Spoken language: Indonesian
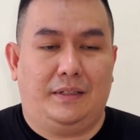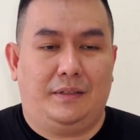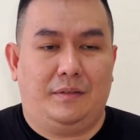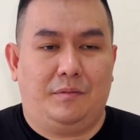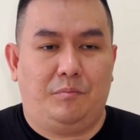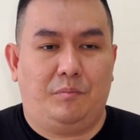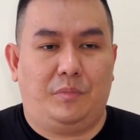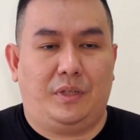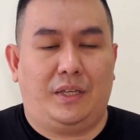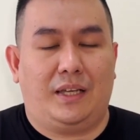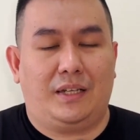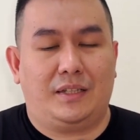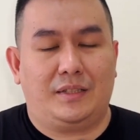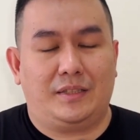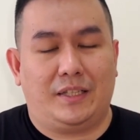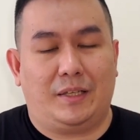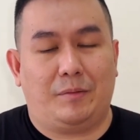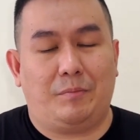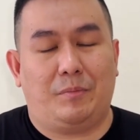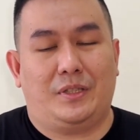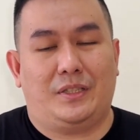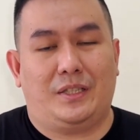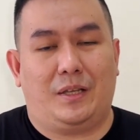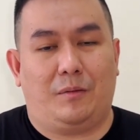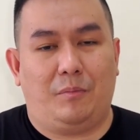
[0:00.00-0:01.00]
biar
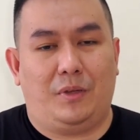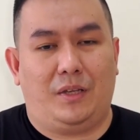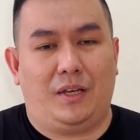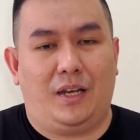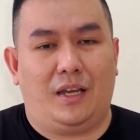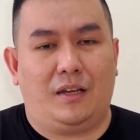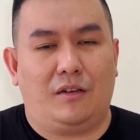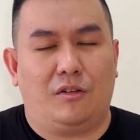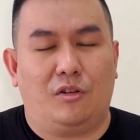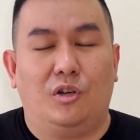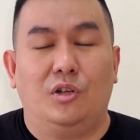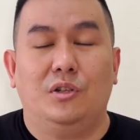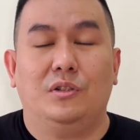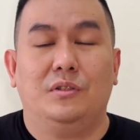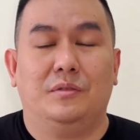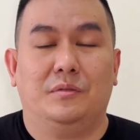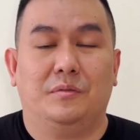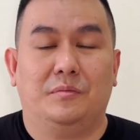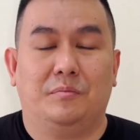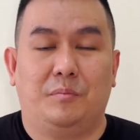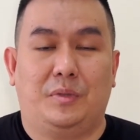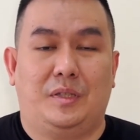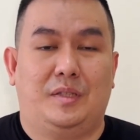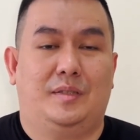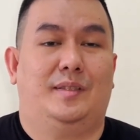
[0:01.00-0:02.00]
saya bisa bilang oh
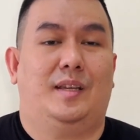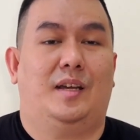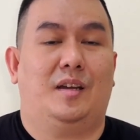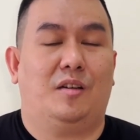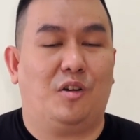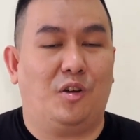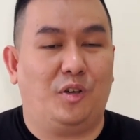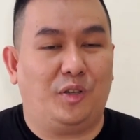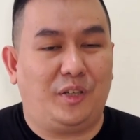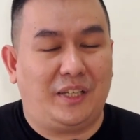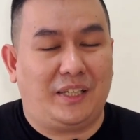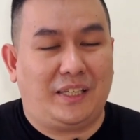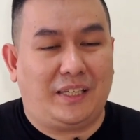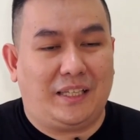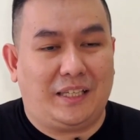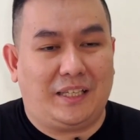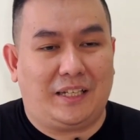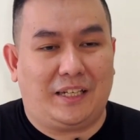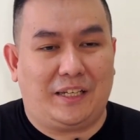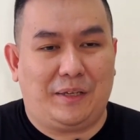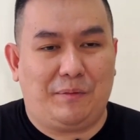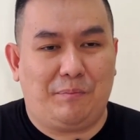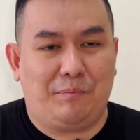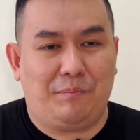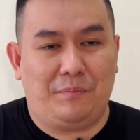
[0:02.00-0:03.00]
bisa kok
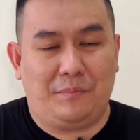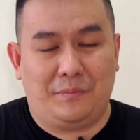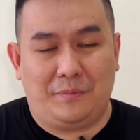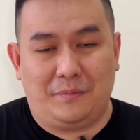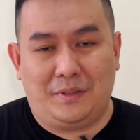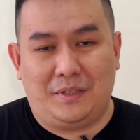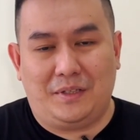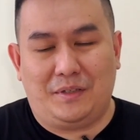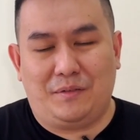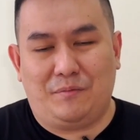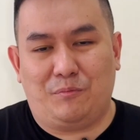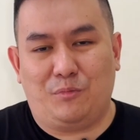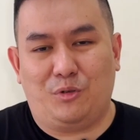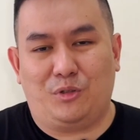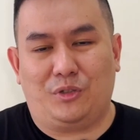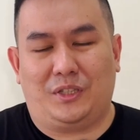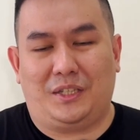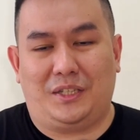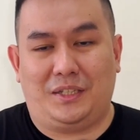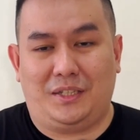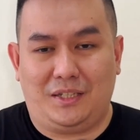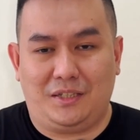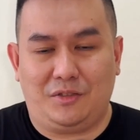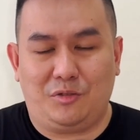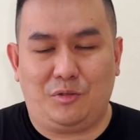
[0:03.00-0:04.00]
dikirim
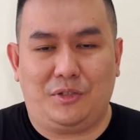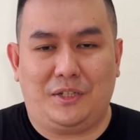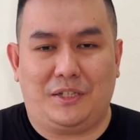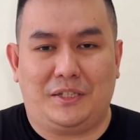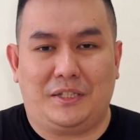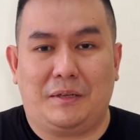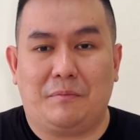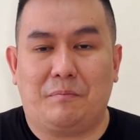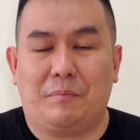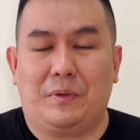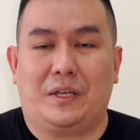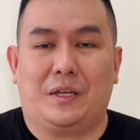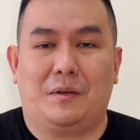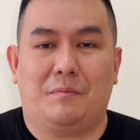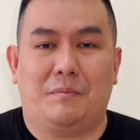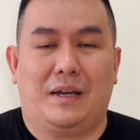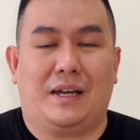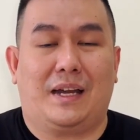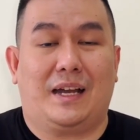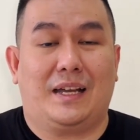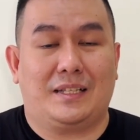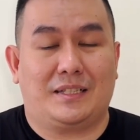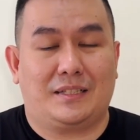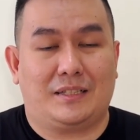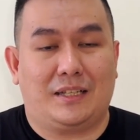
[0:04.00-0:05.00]
buktinya sudah sampai ke
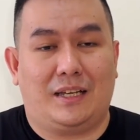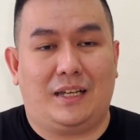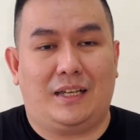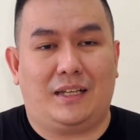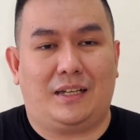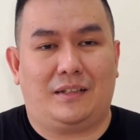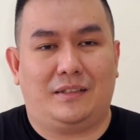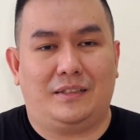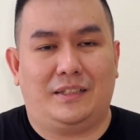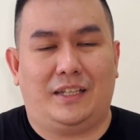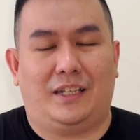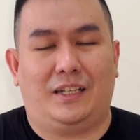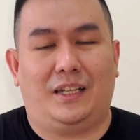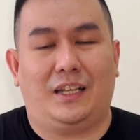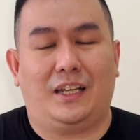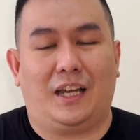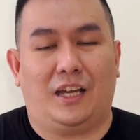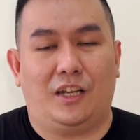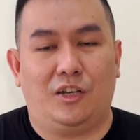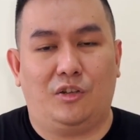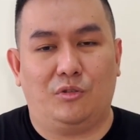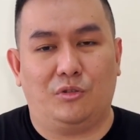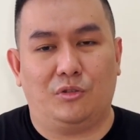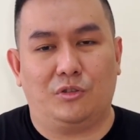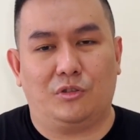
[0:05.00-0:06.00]
Makassar jadi
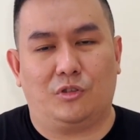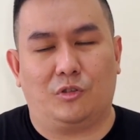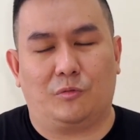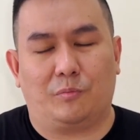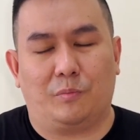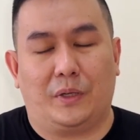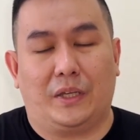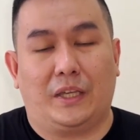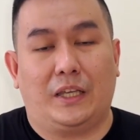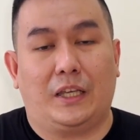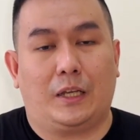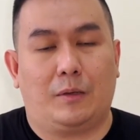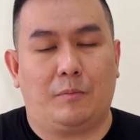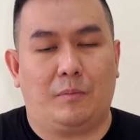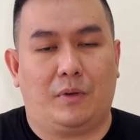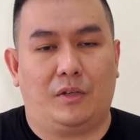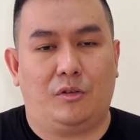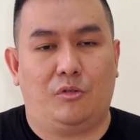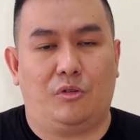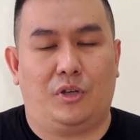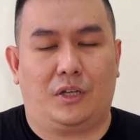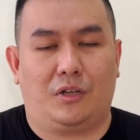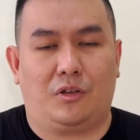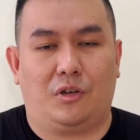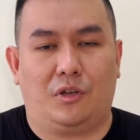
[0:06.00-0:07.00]
kalau untuk
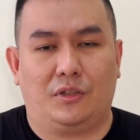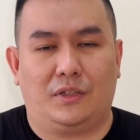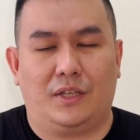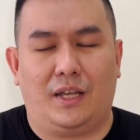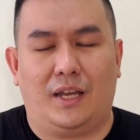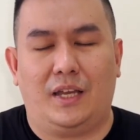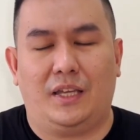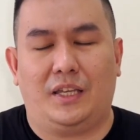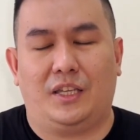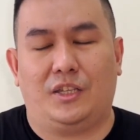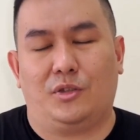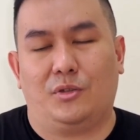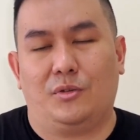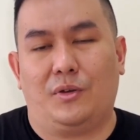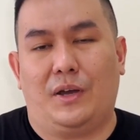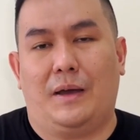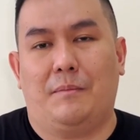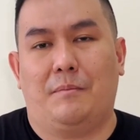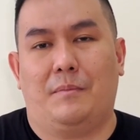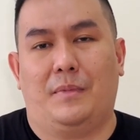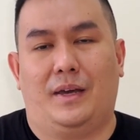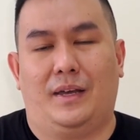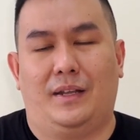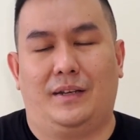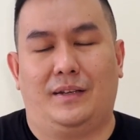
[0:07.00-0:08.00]
pengiriman luar kota itu
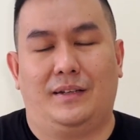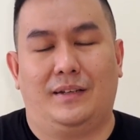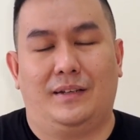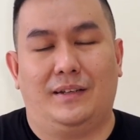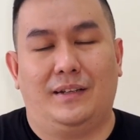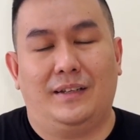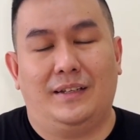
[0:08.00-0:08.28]
aman